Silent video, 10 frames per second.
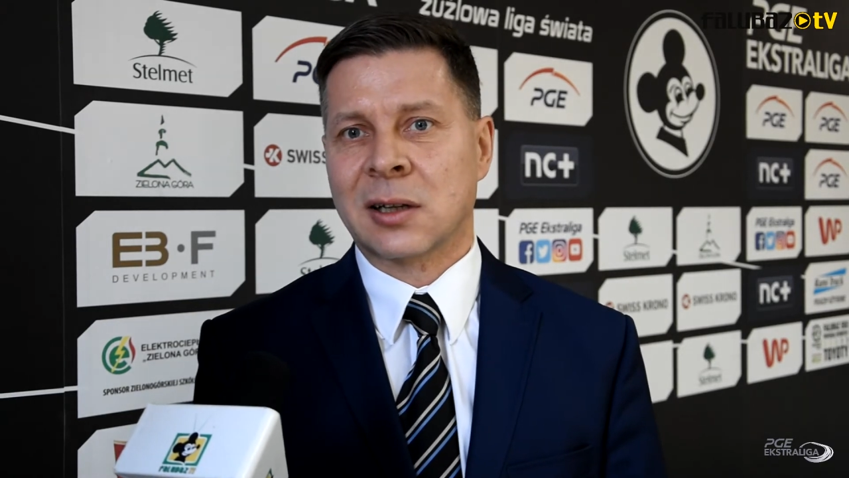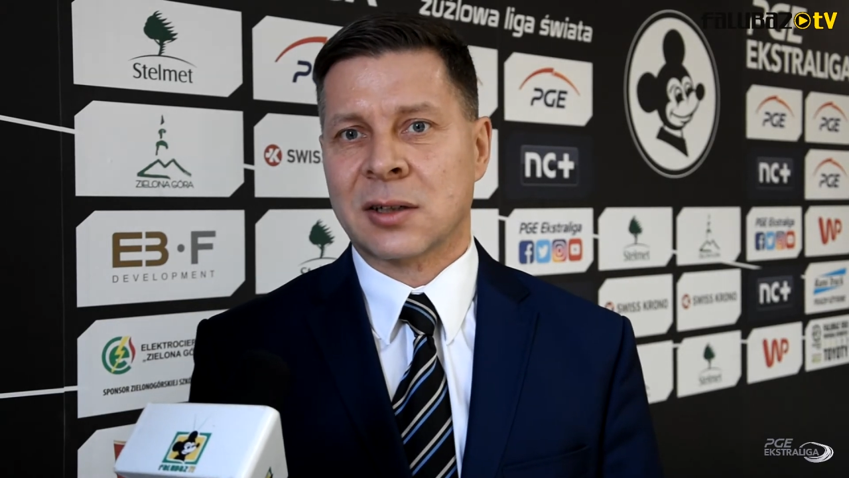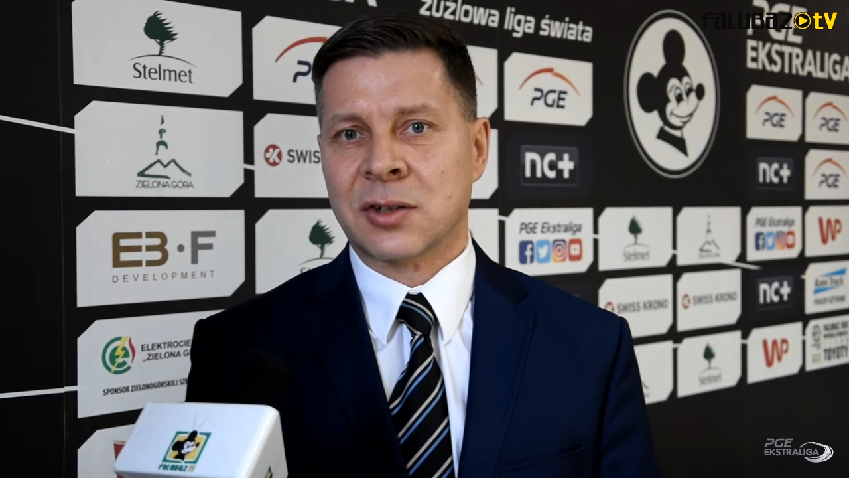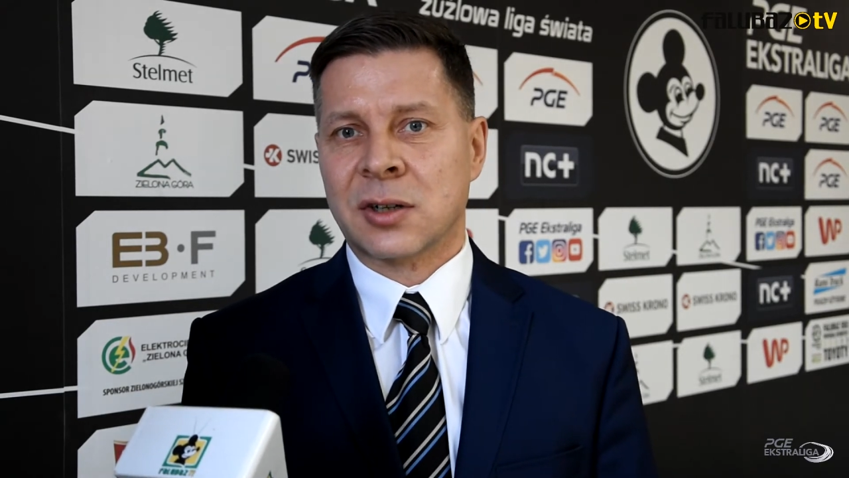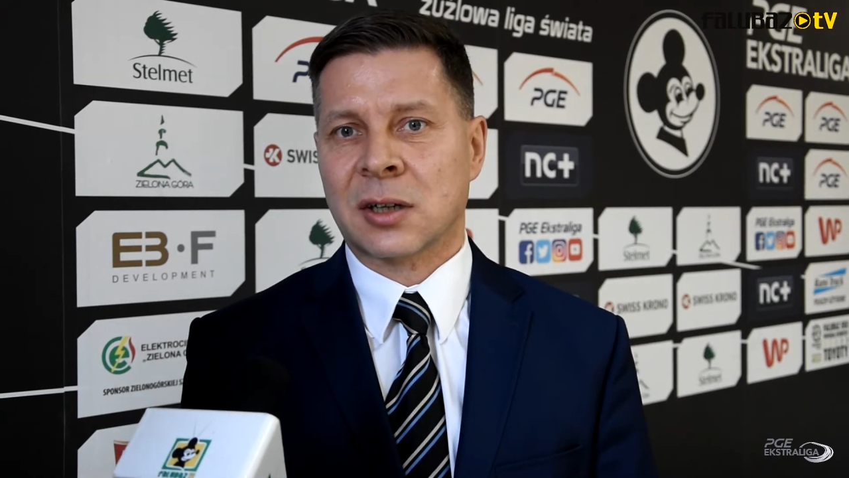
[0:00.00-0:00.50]

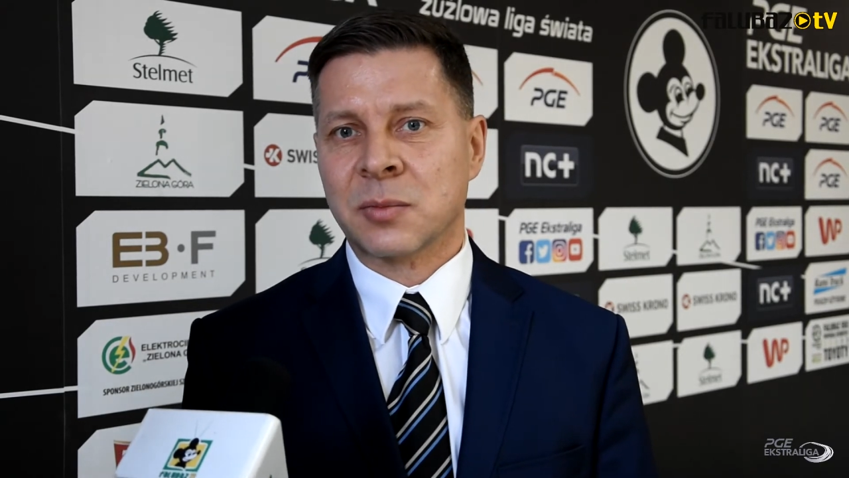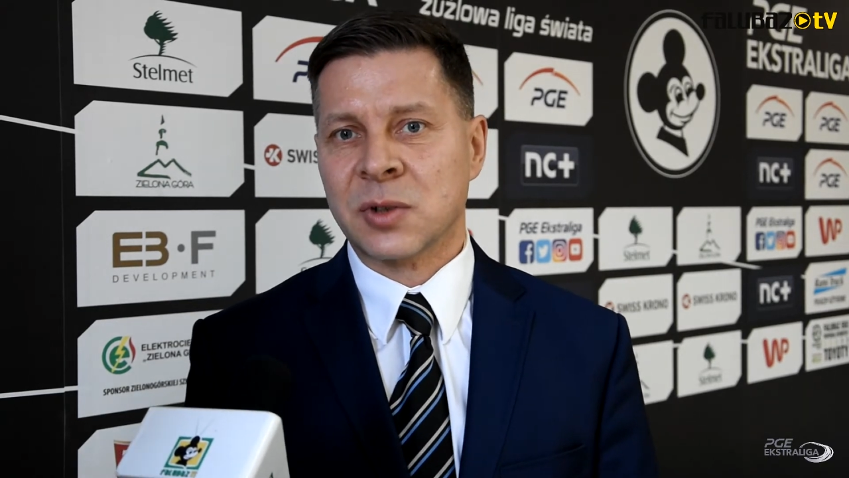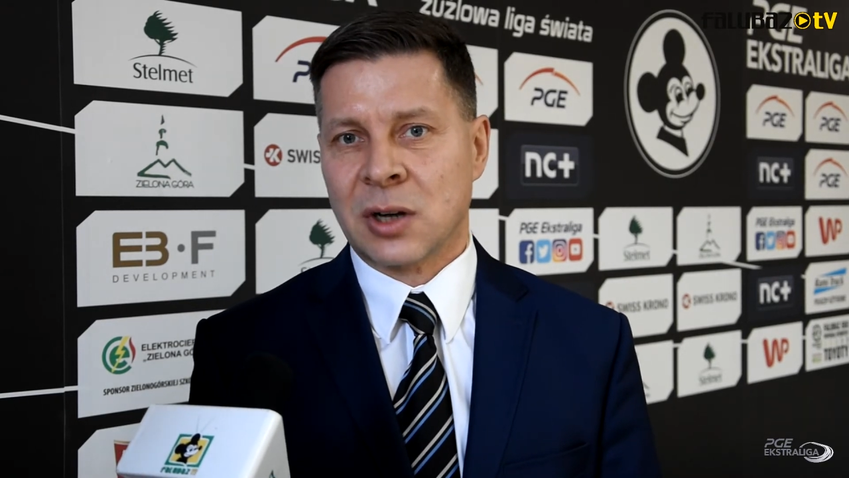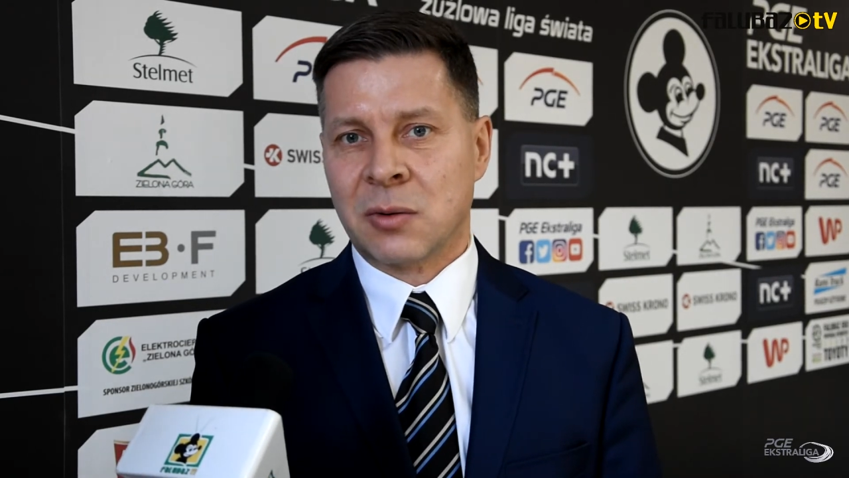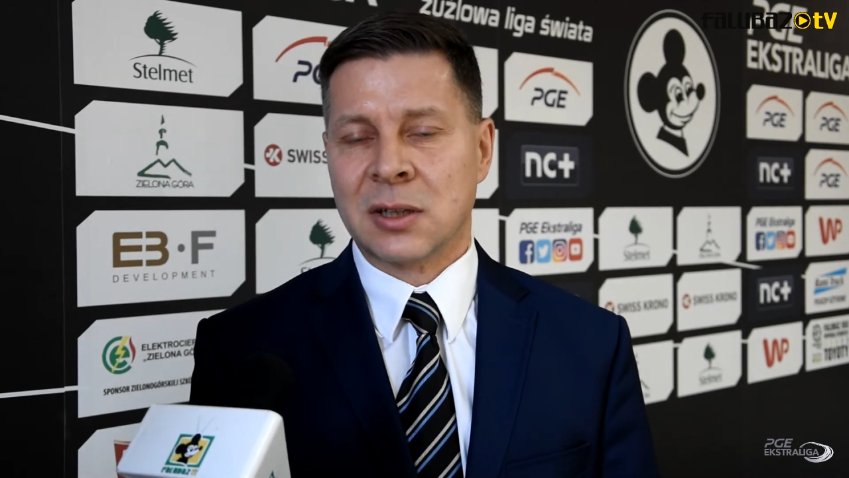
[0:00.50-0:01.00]
ale też
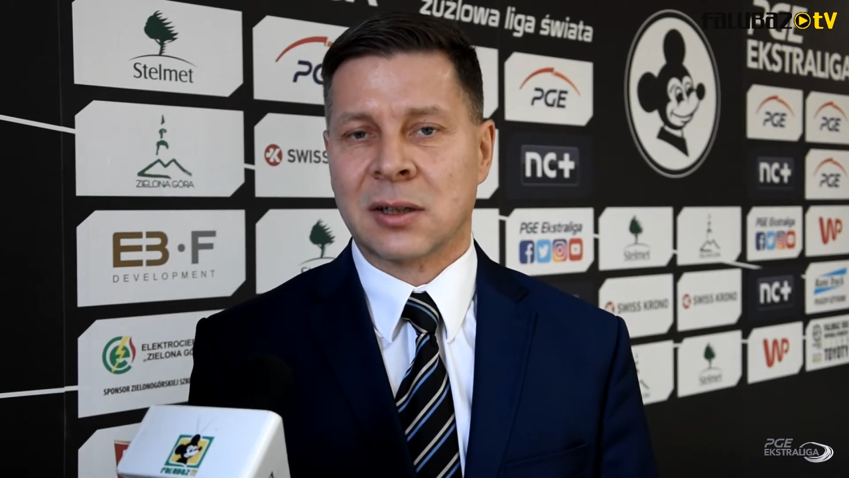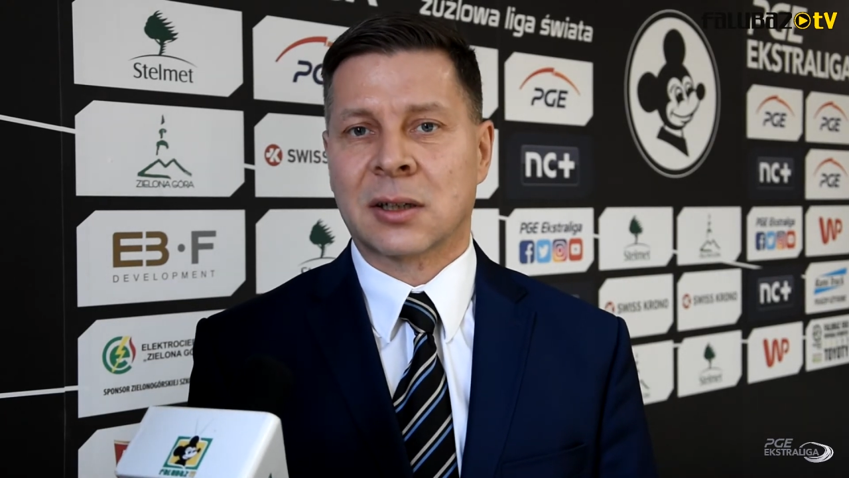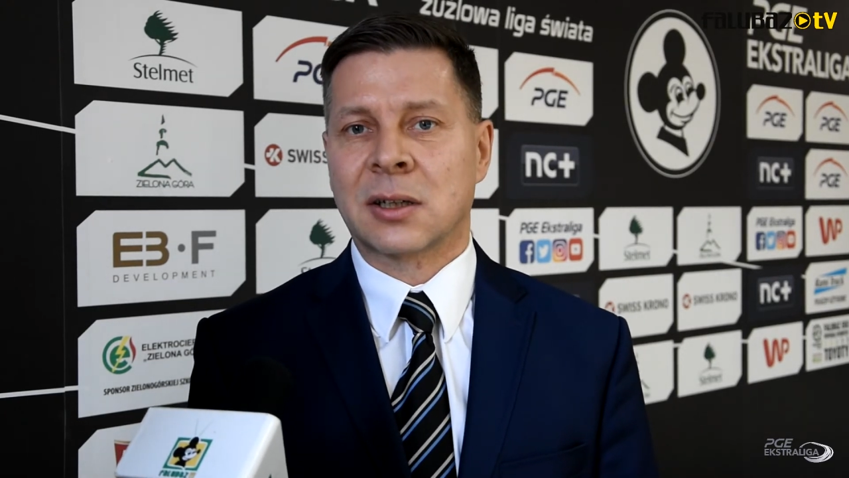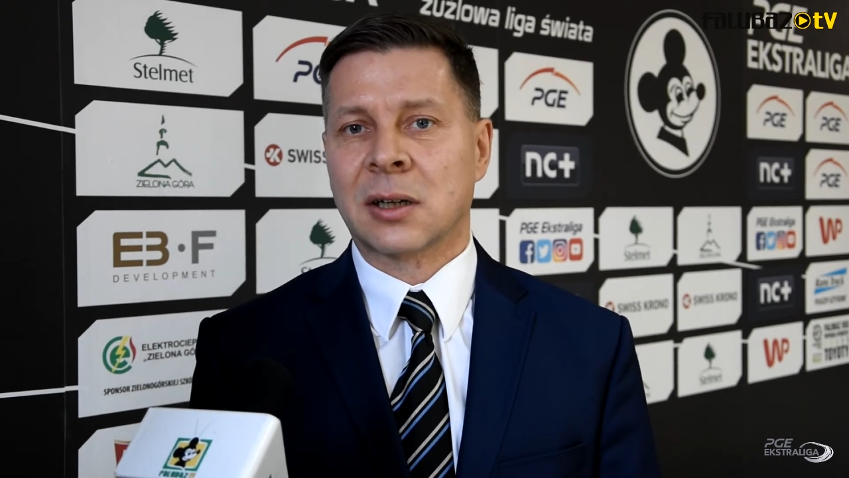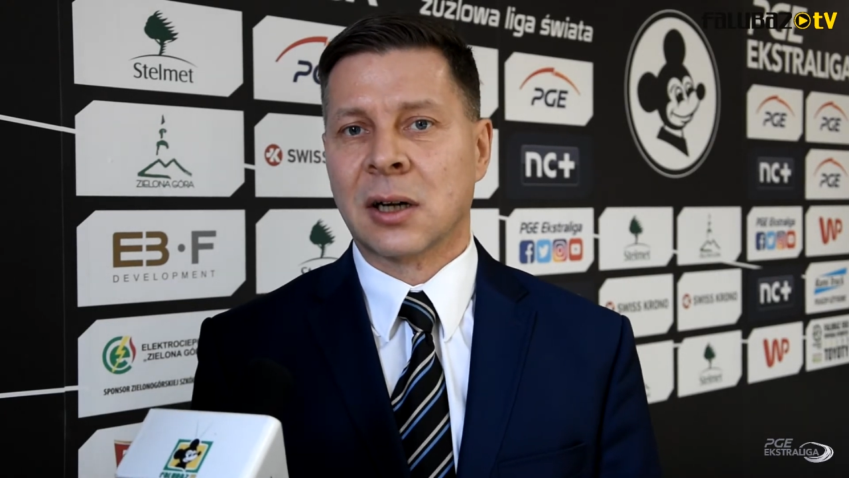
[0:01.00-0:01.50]
jakby działań
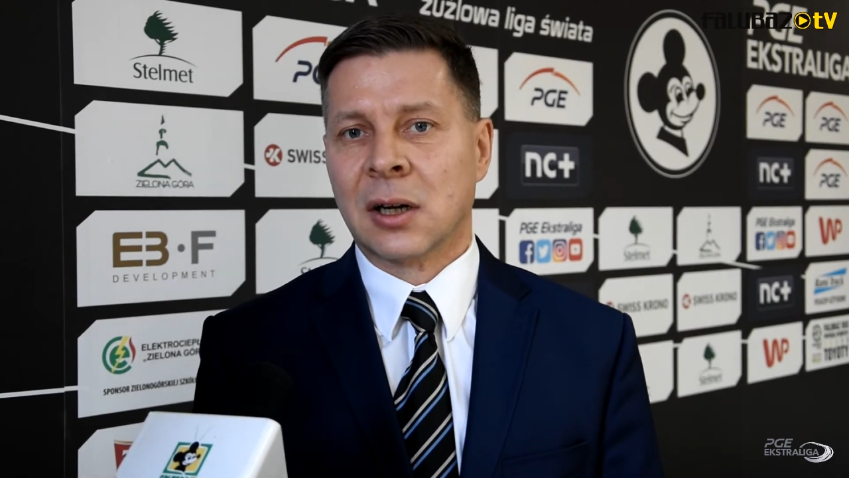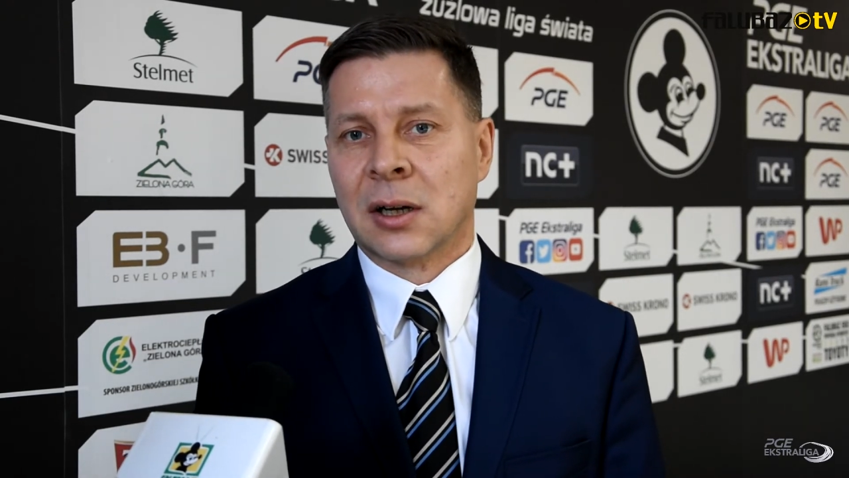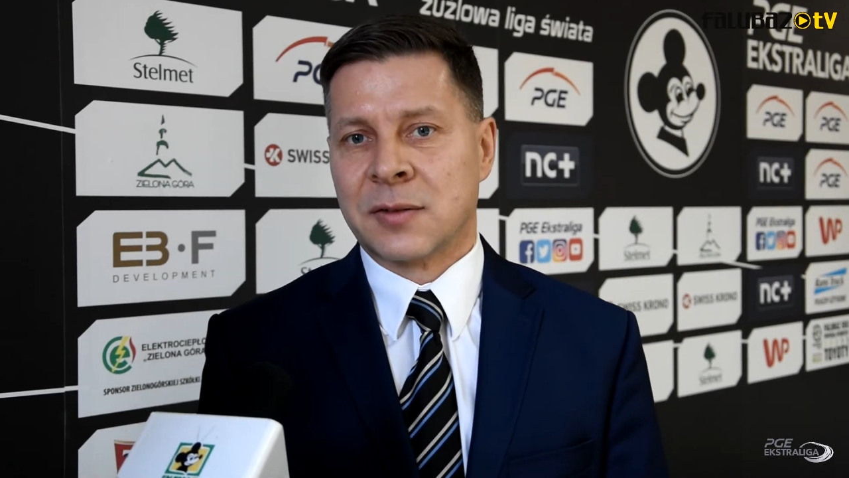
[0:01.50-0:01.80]
takich